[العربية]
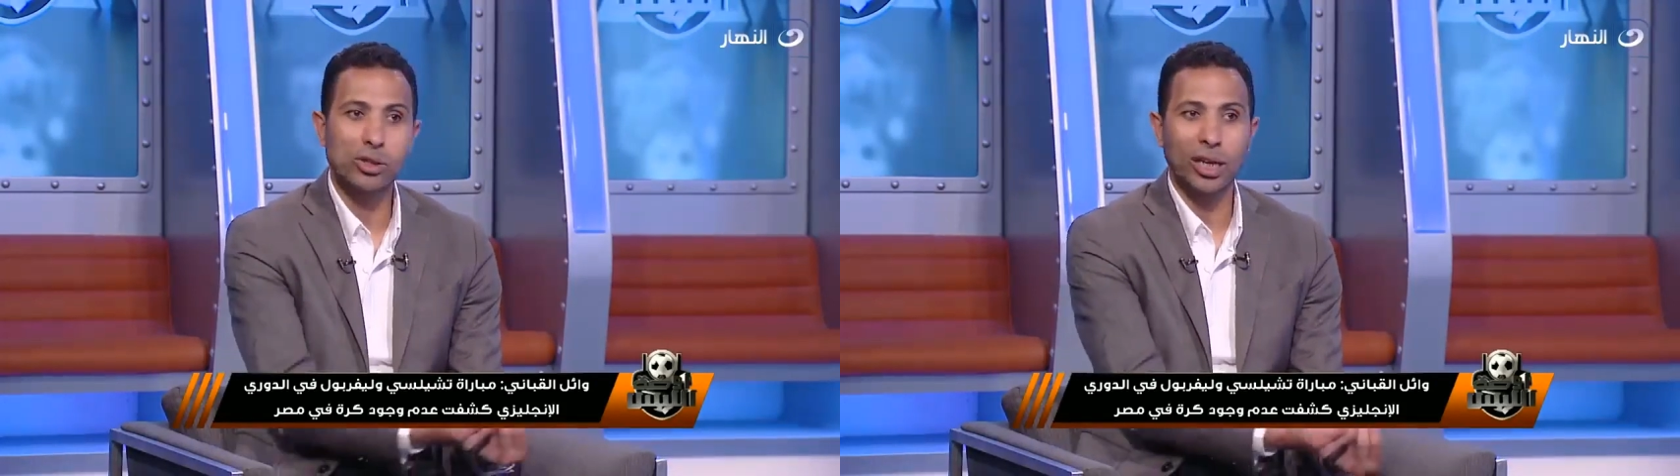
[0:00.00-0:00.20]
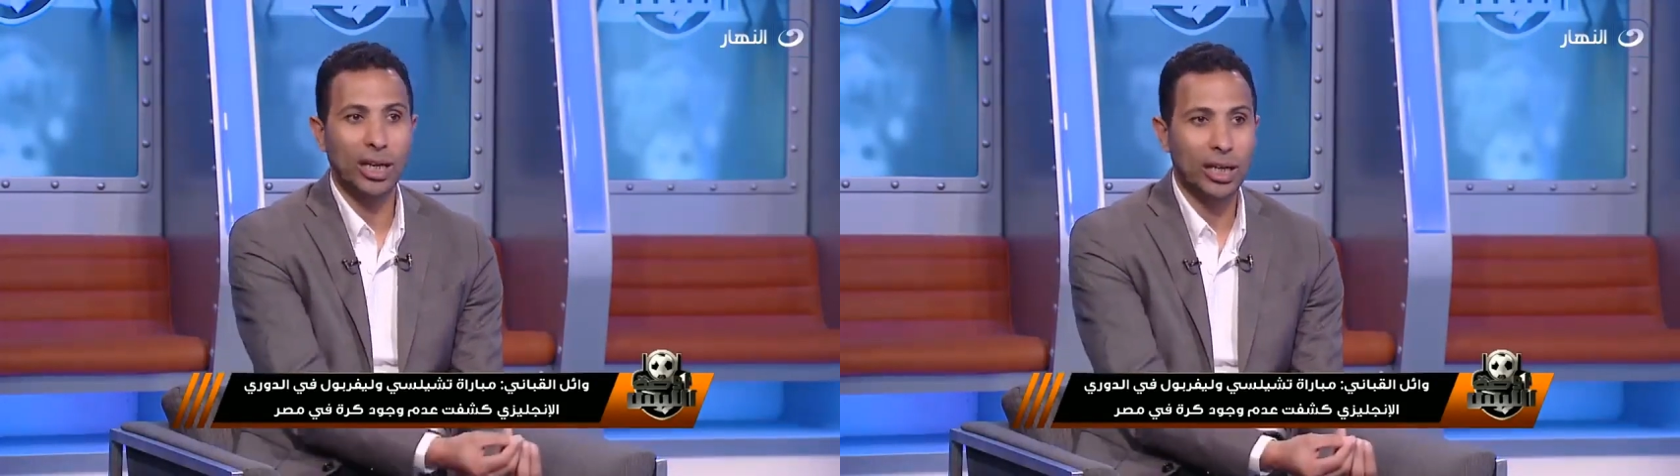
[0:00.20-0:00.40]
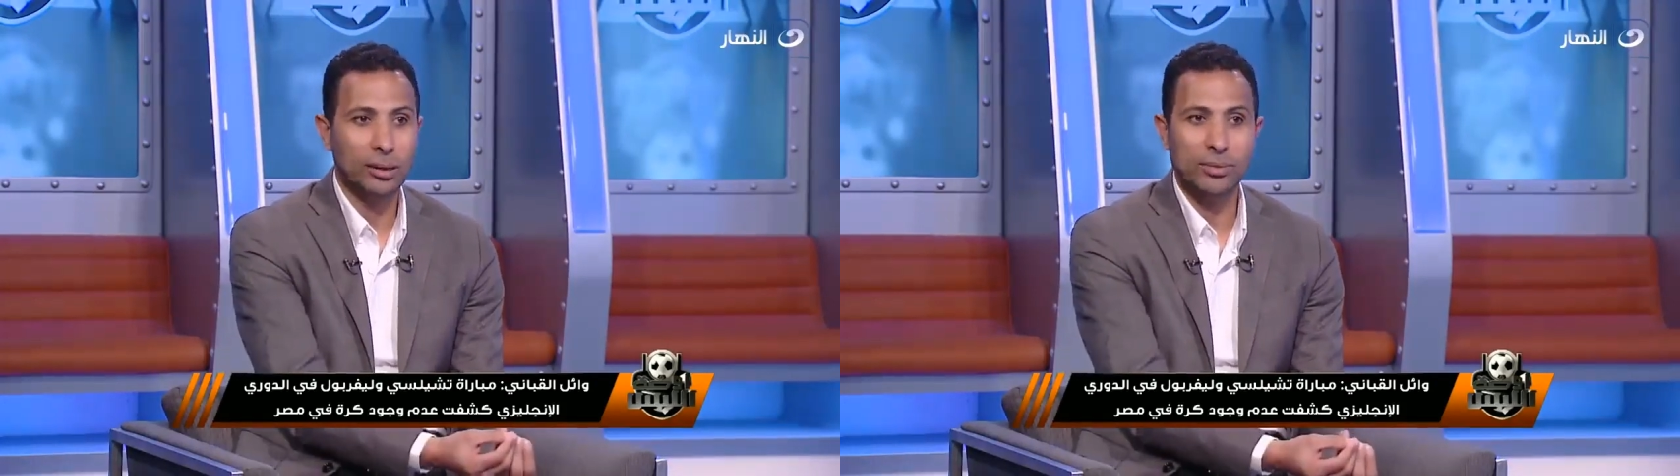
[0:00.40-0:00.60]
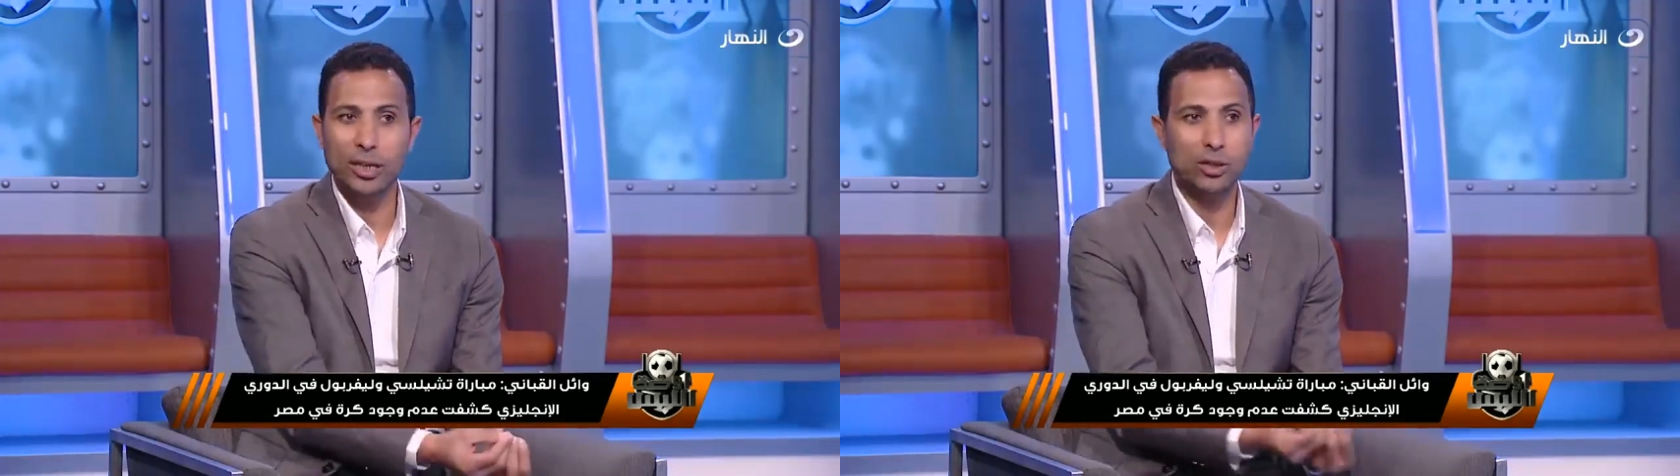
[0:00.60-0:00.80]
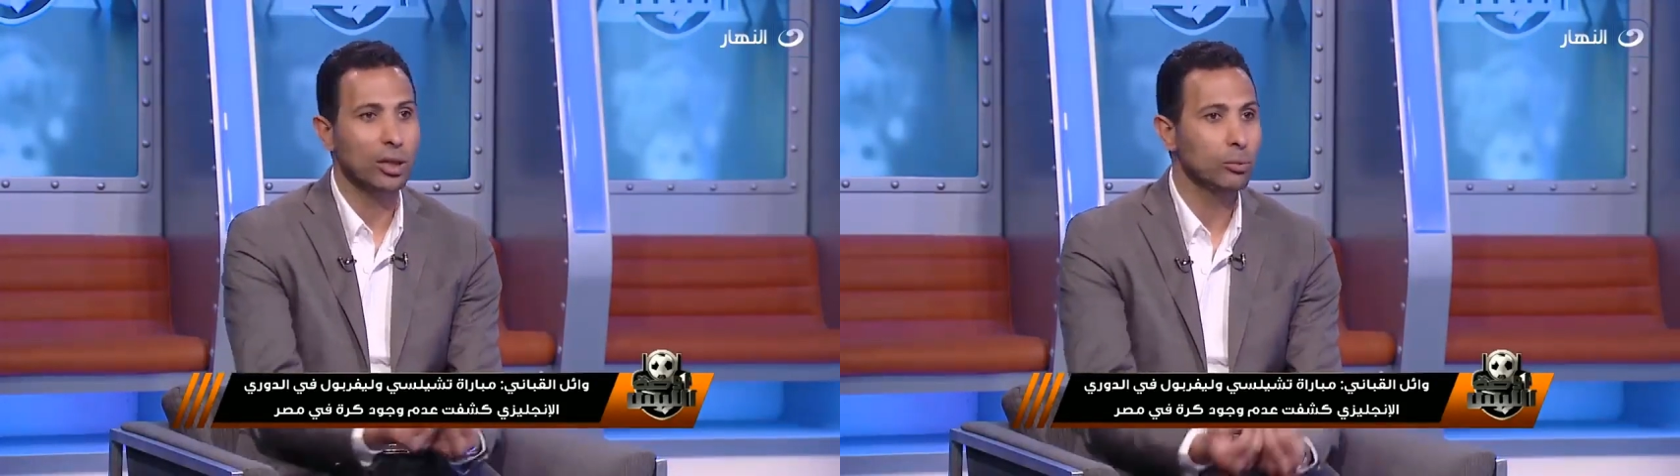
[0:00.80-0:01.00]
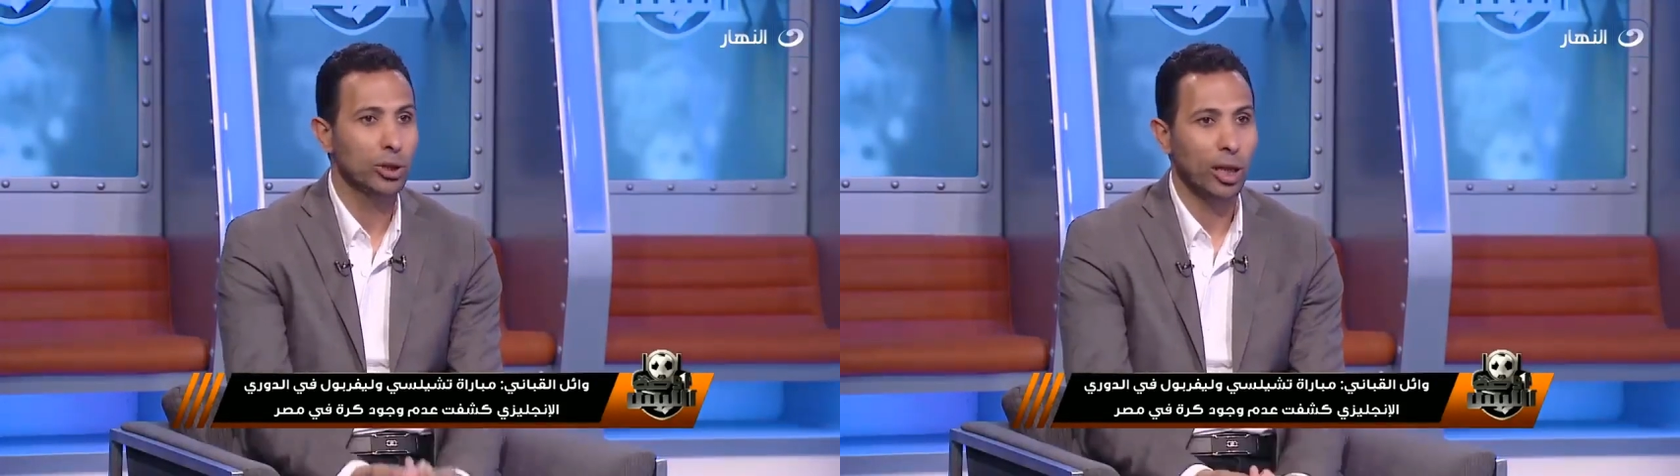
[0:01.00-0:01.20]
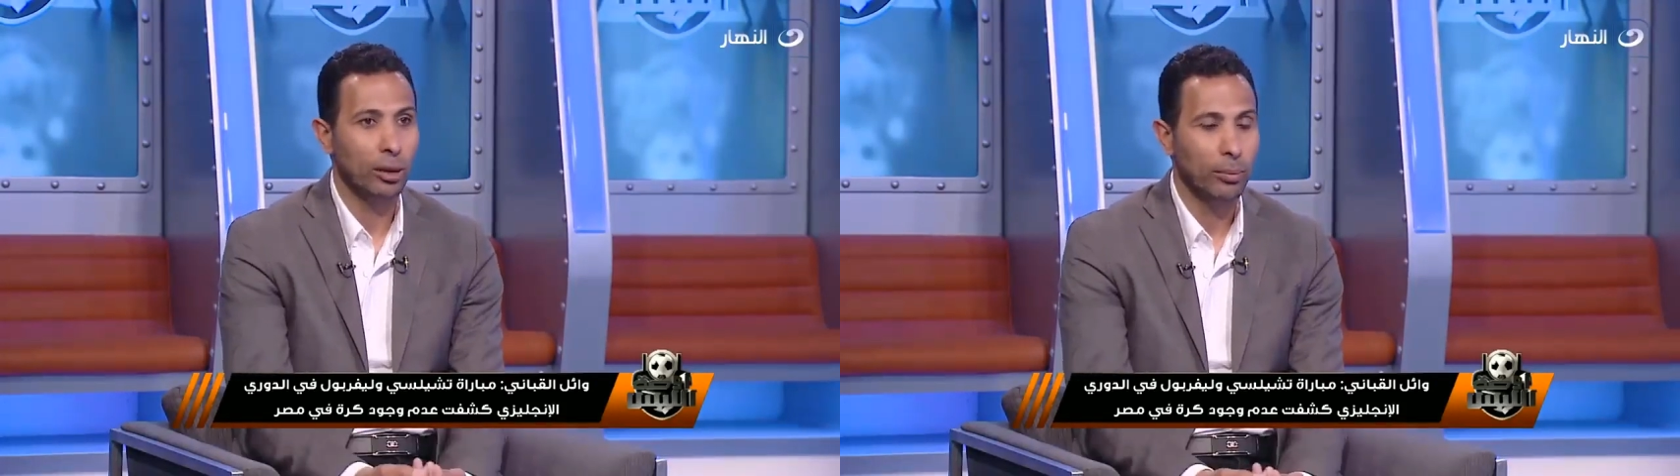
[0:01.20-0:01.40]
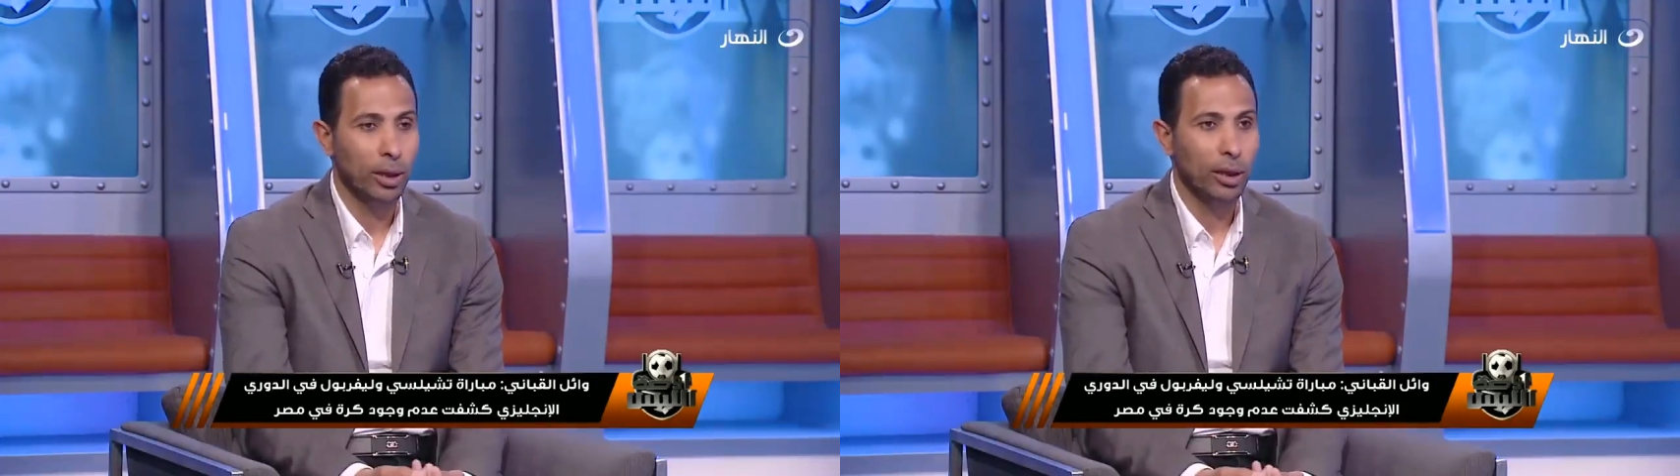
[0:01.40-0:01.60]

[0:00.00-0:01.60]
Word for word: زي اللعيب زيه زي المدرب